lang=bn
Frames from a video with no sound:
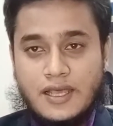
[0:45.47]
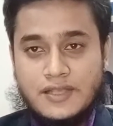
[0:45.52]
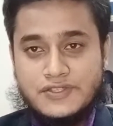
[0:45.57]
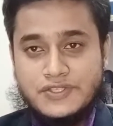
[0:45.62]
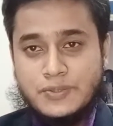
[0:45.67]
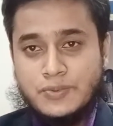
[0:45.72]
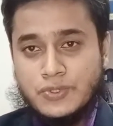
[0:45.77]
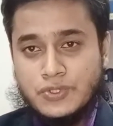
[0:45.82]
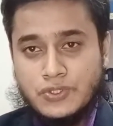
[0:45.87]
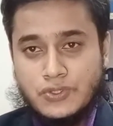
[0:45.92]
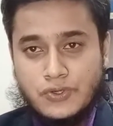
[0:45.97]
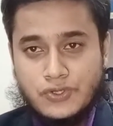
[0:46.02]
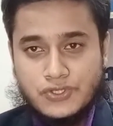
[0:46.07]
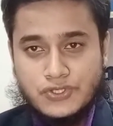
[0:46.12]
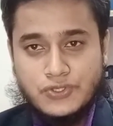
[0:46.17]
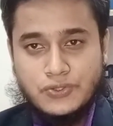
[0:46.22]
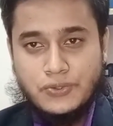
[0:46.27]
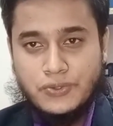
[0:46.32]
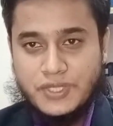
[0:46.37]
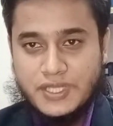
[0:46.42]
আজীবন
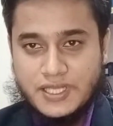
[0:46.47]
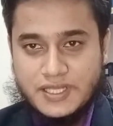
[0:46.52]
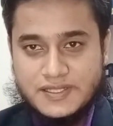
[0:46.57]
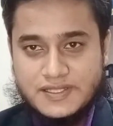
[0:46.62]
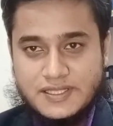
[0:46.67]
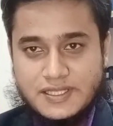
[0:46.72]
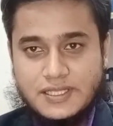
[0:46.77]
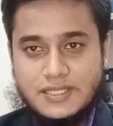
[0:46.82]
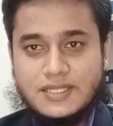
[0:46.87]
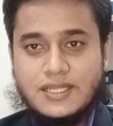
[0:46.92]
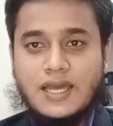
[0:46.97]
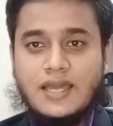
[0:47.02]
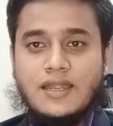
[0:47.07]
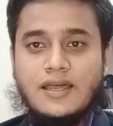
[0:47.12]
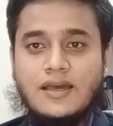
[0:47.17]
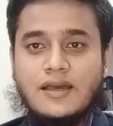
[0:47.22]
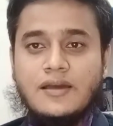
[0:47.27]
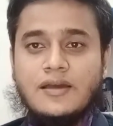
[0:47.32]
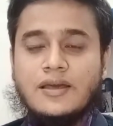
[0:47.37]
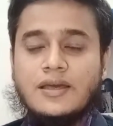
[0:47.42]
কষ্ট করে গেছে
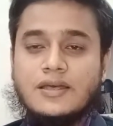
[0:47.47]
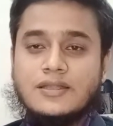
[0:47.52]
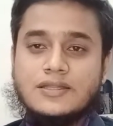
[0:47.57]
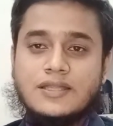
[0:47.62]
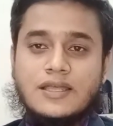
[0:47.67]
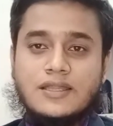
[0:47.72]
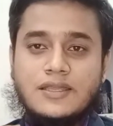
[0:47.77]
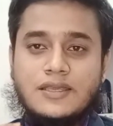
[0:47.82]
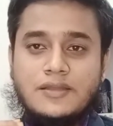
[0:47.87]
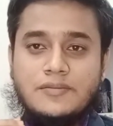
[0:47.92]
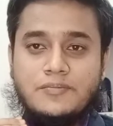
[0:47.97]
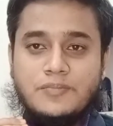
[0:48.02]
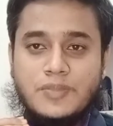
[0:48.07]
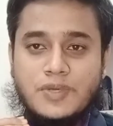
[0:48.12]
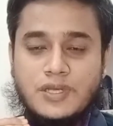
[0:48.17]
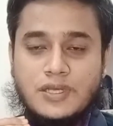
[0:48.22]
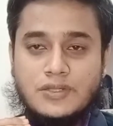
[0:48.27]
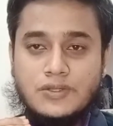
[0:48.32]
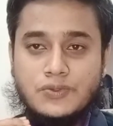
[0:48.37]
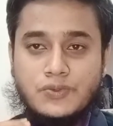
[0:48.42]
তারা তাদের
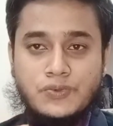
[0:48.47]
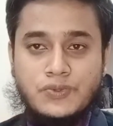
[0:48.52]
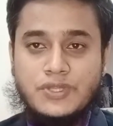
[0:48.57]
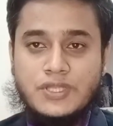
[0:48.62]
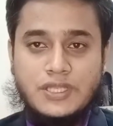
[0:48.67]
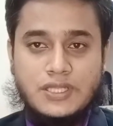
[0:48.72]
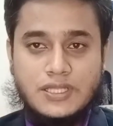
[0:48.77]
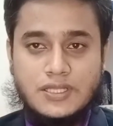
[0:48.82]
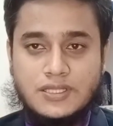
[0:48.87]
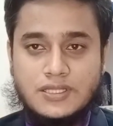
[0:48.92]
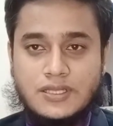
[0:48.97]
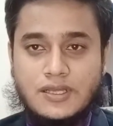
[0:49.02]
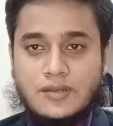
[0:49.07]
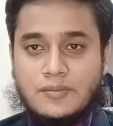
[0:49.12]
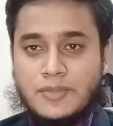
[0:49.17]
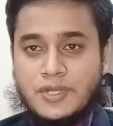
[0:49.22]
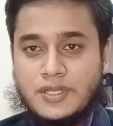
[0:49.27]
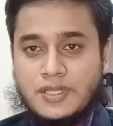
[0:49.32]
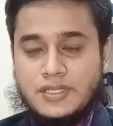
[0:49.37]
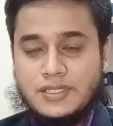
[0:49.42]
দুর্দিনে তার
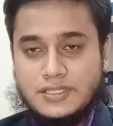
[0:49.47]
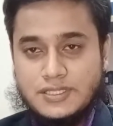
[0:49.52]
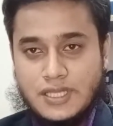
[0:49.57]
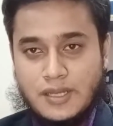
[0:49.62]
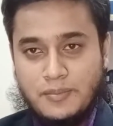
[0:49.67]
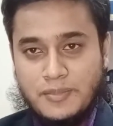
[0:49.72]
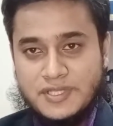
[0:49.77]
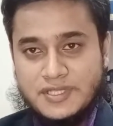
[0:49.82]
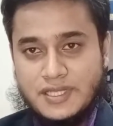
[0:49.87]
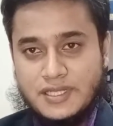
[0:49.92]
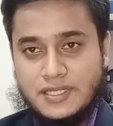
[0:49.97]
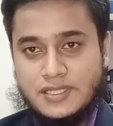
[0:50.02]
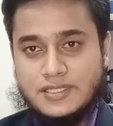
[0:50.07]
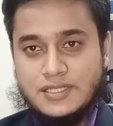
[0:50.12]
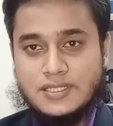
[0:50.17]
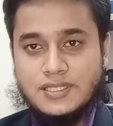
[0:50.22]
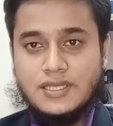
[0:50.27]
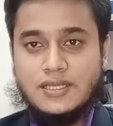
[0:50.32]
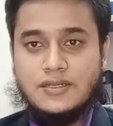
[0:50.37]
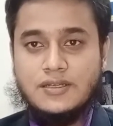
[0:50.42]
মানে যে আমরা জানি
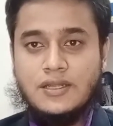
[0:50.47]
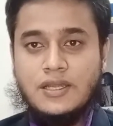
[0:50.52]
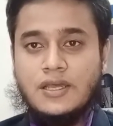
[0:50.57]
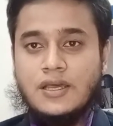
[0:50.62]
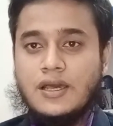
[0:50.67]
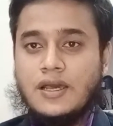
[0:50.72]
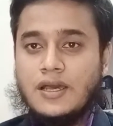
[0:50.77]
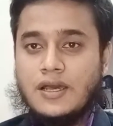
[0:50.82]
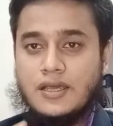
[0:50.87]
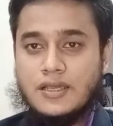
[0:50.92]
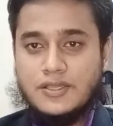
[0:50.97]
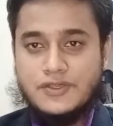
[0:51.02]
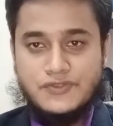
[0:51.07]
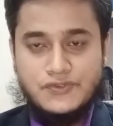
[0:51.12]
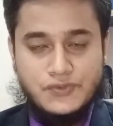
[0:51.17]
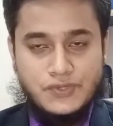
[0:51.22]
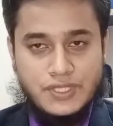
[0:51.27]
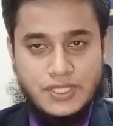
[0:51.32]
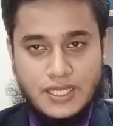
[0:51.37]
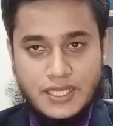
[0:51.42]
যে তার
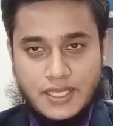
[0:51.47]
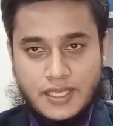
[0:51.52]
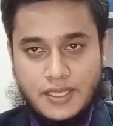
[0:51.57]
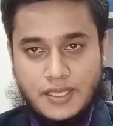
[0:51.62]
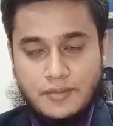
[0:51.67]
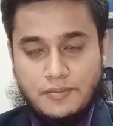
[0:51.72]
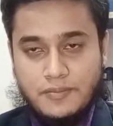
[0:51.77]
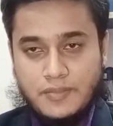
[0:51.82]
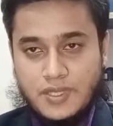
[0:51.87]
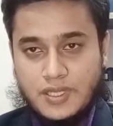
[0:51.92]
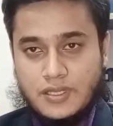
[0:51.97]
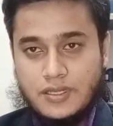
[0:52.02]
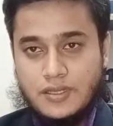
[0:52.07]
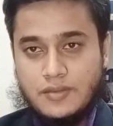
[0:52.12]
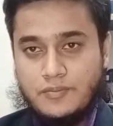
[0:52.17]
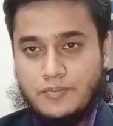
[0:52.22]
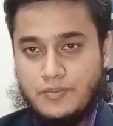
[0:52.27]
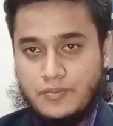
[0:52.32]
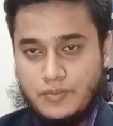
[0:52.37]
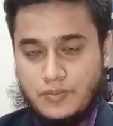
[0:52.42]
কিছুদিন আগে
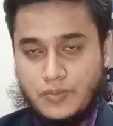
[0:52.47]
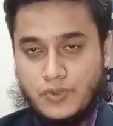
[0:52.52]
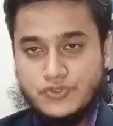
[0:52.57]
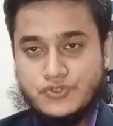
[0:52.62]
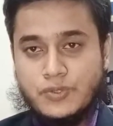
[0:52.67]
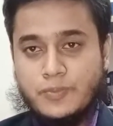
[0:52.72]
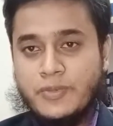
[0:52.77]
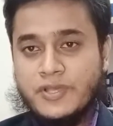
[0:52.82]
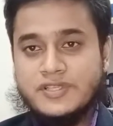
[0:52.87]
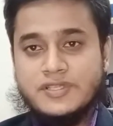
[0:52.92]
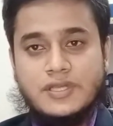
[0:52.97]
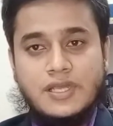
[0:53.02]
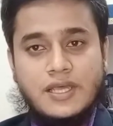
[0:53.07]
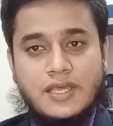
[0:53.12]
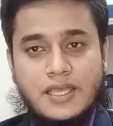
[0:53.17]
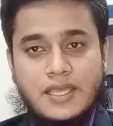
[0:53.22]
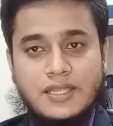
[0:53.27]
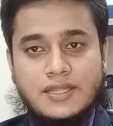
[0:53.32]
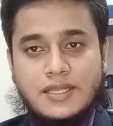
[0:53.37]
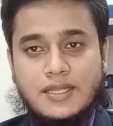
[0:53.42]
বছর পাঁচেক
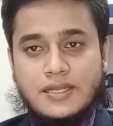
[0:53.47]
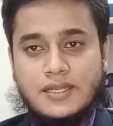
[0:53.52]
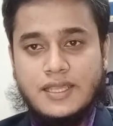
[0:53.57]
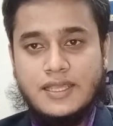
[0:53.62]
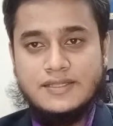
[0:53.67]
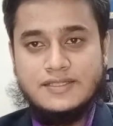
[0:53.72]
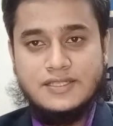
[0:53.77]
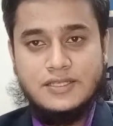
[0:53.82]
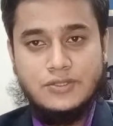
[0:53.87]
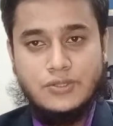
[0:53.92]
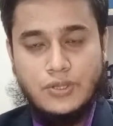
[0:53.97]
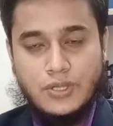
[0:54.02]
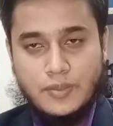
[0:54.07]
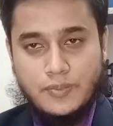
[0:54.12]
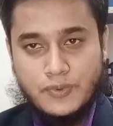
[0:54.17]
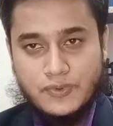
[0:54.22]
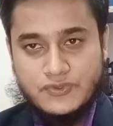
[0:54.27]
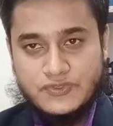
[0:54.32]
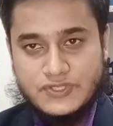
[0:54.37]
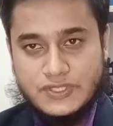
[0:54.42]
আগে তার ক্যান্সার ধরা
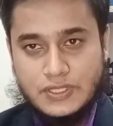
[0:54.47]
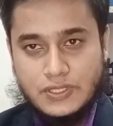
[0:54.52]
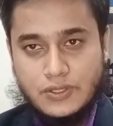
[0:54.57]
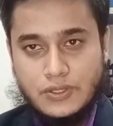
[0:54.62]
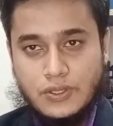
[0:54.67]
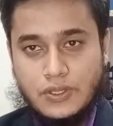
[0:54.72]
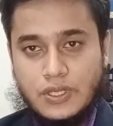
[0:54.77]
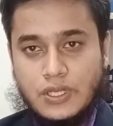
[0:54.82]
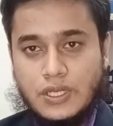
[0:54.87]
পড়ছিল